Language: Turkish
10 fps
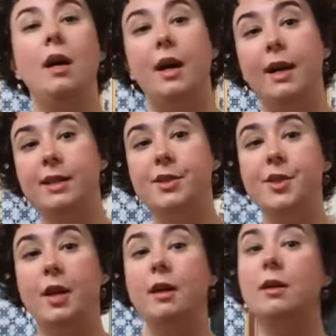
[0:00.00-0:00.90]

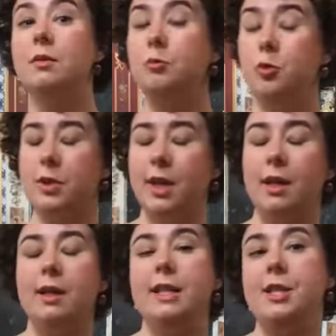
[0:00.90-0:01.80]
Ayrıca
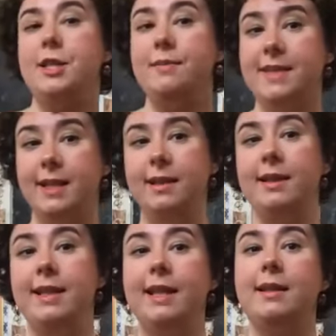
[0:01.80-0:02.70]
burada hiç
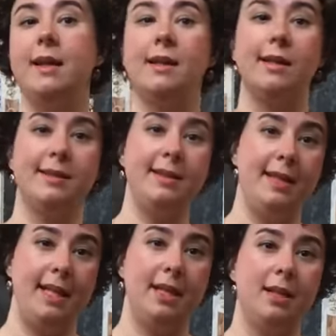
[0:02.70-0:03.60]
kimsenin yeri garanti
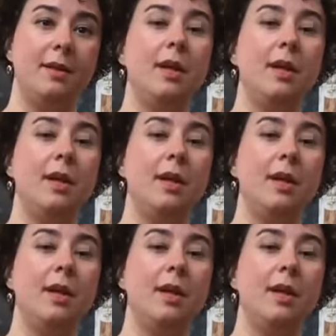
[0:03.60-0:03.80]
değil.